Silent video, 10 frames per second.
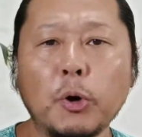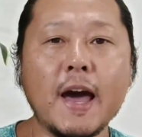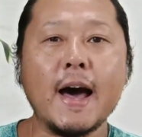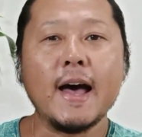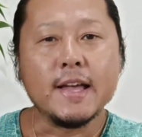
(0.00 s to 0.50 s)

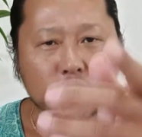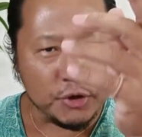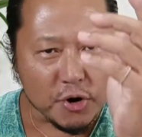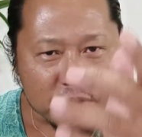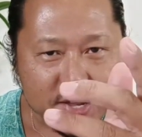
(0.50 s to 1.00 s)
虎、
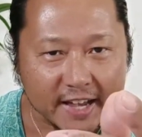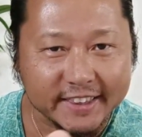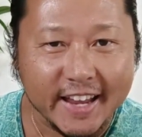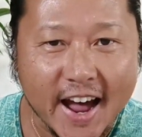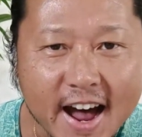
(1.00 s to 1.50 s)
よう
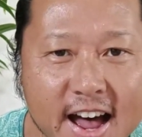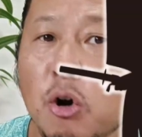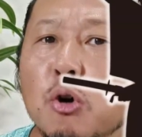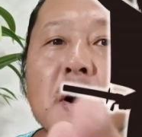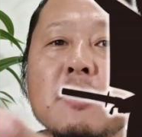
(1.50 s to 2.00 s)
やった
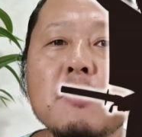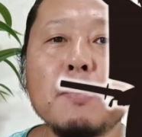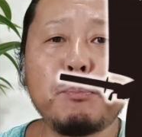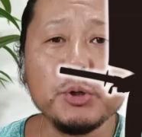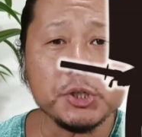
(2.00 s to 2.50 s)
おまん
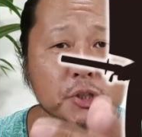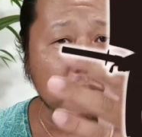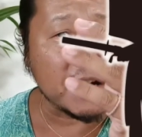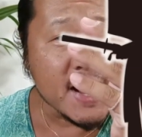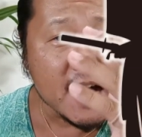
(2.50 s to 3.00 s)
は武士
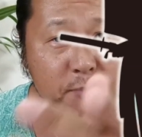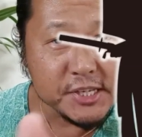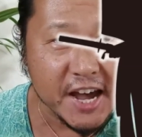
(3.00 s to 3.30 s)
の鏡